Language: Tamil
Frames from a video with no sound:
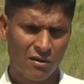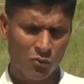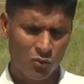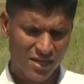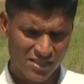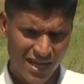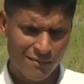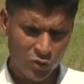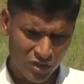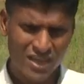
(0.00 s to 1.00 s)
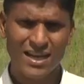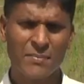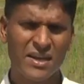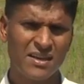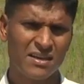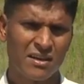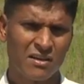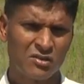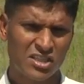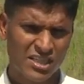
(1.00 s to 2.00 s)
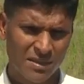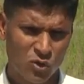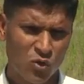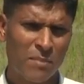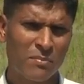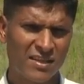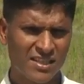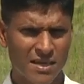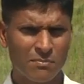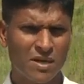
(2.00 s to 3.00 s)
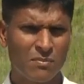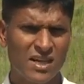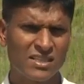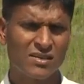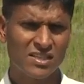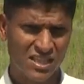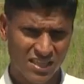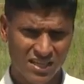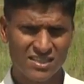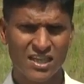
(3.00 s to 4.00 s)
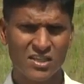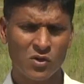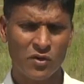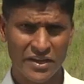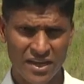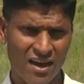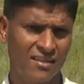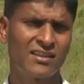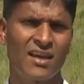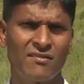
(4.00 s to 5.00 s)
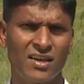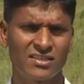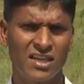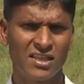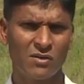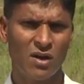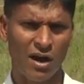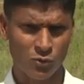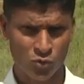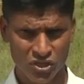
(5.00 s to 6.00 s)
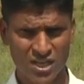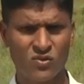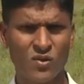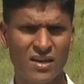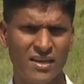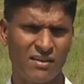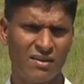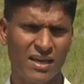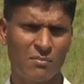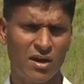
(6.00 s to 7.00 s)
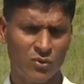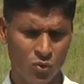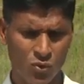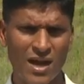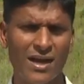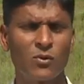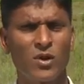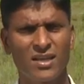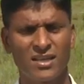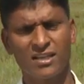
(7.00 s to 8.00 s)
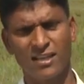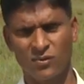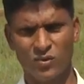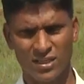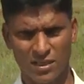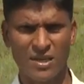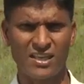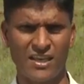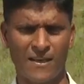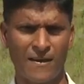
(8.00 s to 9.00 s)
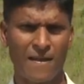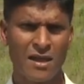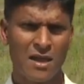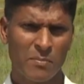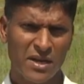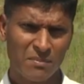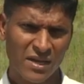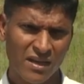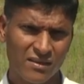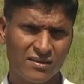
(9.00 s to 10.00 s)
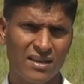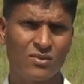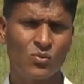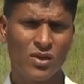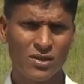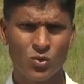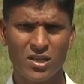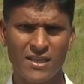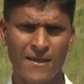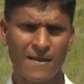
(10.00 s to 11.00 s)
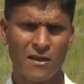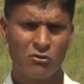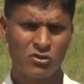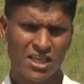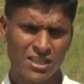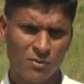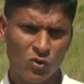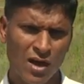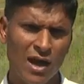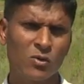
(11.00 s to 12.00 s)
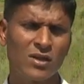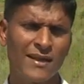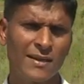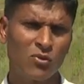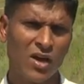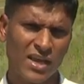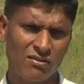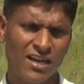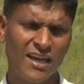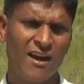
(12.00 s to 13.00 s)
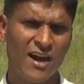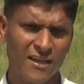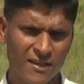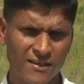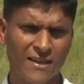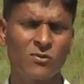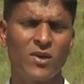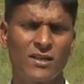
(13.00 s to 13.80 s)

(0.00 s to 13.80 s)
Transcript: குறைந்த வெப்பநிலை நிலவியது அதேபோல் ஈரப்பதன் அதிகமானதொரு காலநிலையே காணப்பட்டது இவ்வாறான சந்தர்ப்பங்களில் இலைச்சுருட்டி புழு போன்ற பீடைகளின் தாக்கமே அதிகமாக காணப்படும் எமது முன்னைய அனுபவங்களில் அவ்வாறே